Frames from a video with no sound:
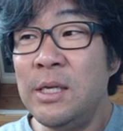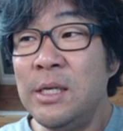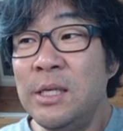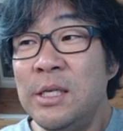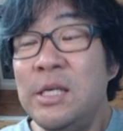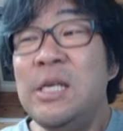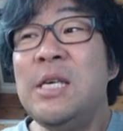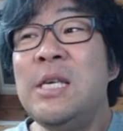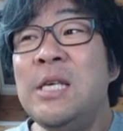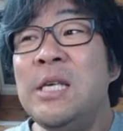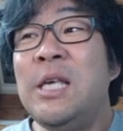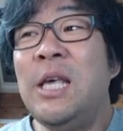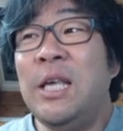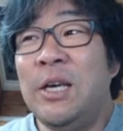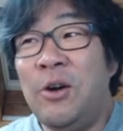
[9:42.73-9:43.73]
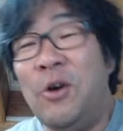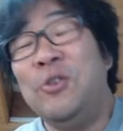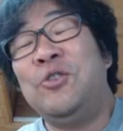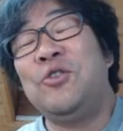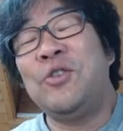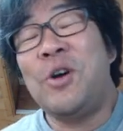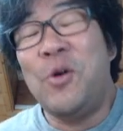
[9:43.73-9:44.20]
이
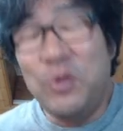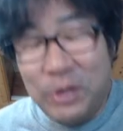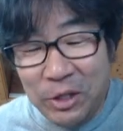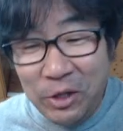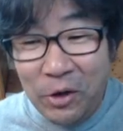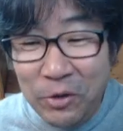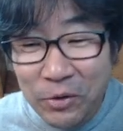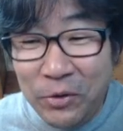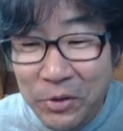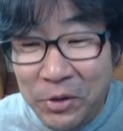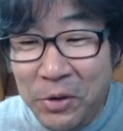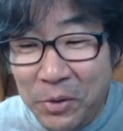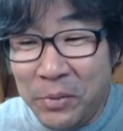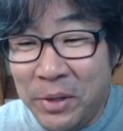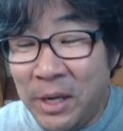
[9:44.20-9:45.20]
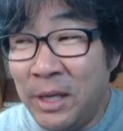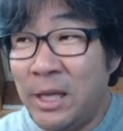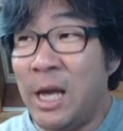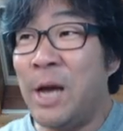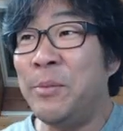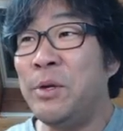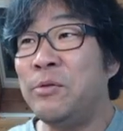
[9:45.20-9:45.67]
건축가 혼자 떠들고 있는 겁니다.
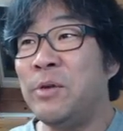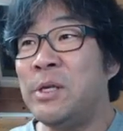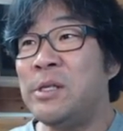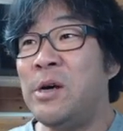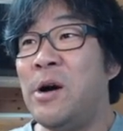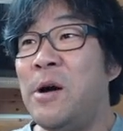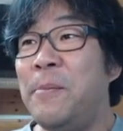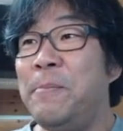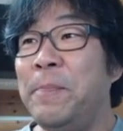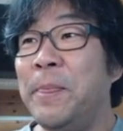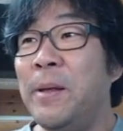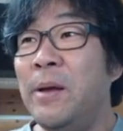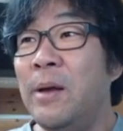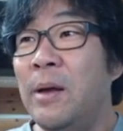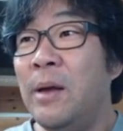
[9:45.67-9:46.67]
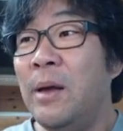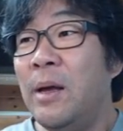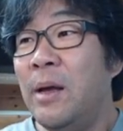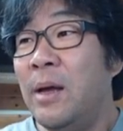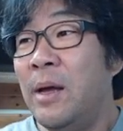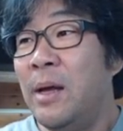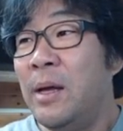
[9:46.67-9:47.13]
대한민국에서
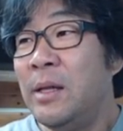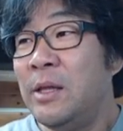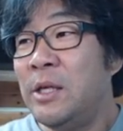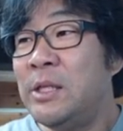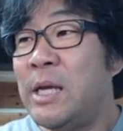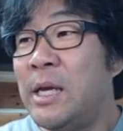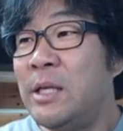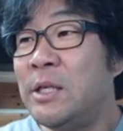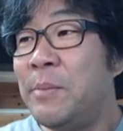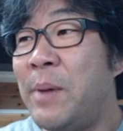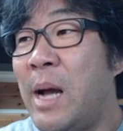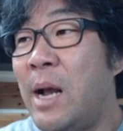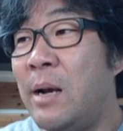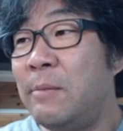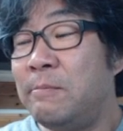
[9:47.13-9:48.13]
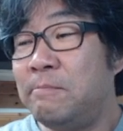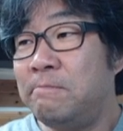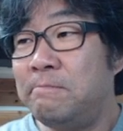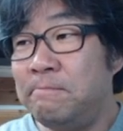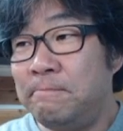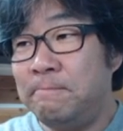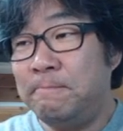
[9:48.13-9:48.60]
디자인 1.8
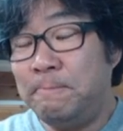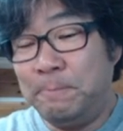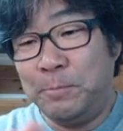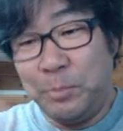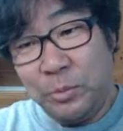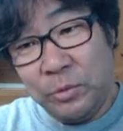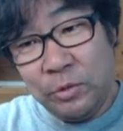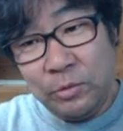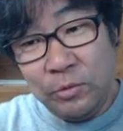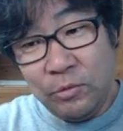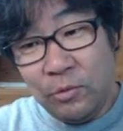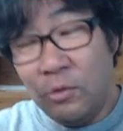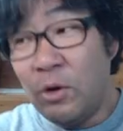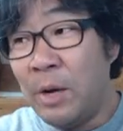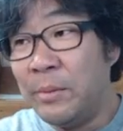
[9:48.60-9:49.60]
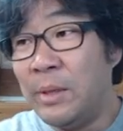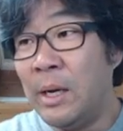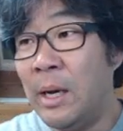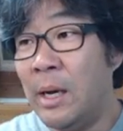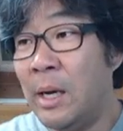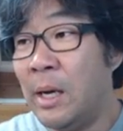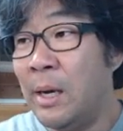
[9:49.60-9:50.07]

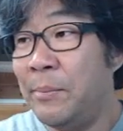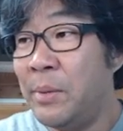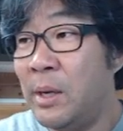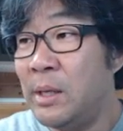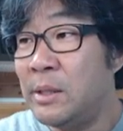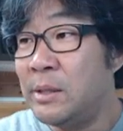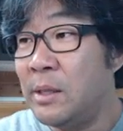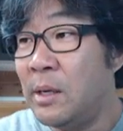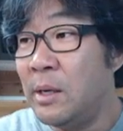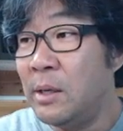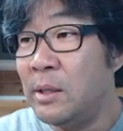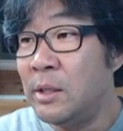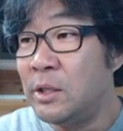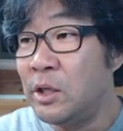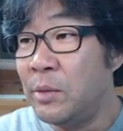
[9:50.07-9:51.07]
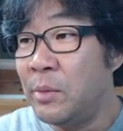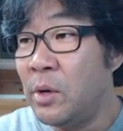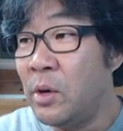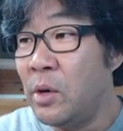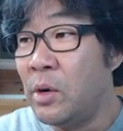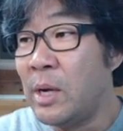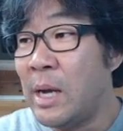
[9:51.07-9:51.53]
훌륭합니다. 편리성
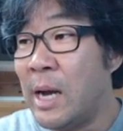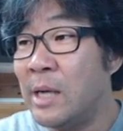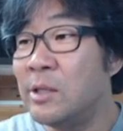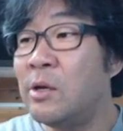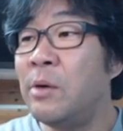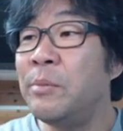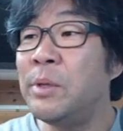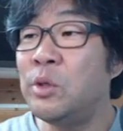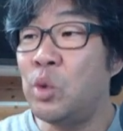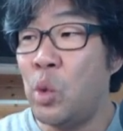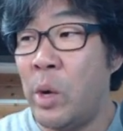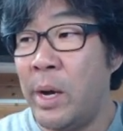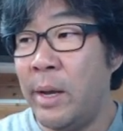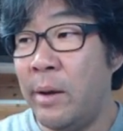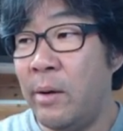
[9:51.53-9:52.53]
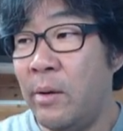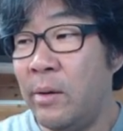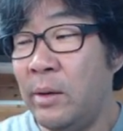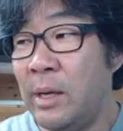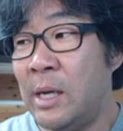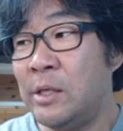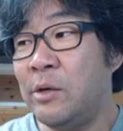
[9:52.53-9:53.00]
1.5 가성비 좋아요.
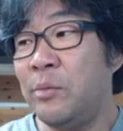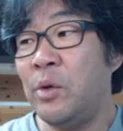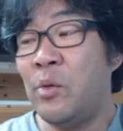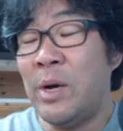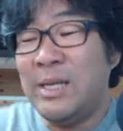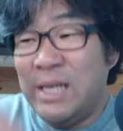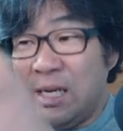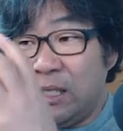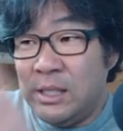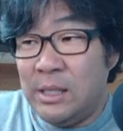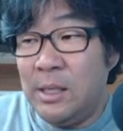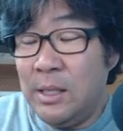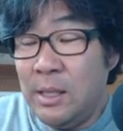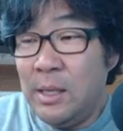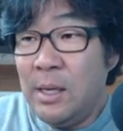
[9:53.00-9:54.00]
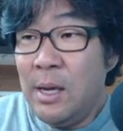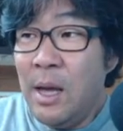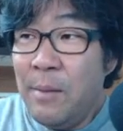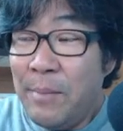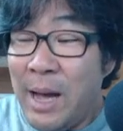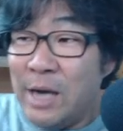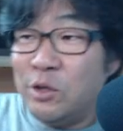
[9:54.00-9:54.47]
가성비 화장실
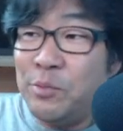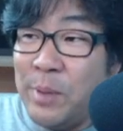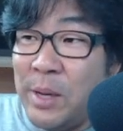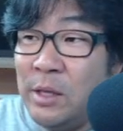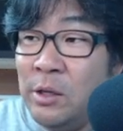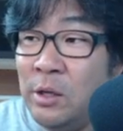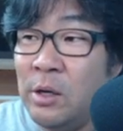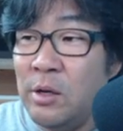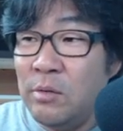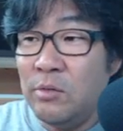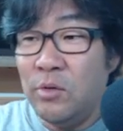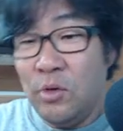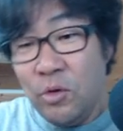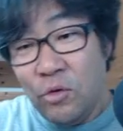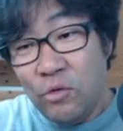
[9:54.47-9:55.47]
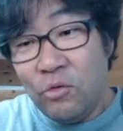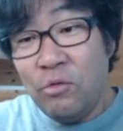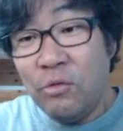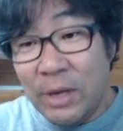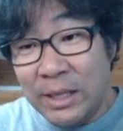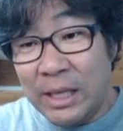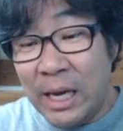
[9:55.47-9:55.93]
방수 페인트
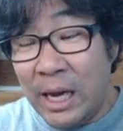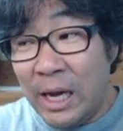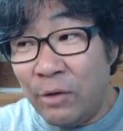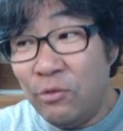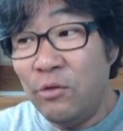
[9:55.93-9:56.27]
훌륭하다.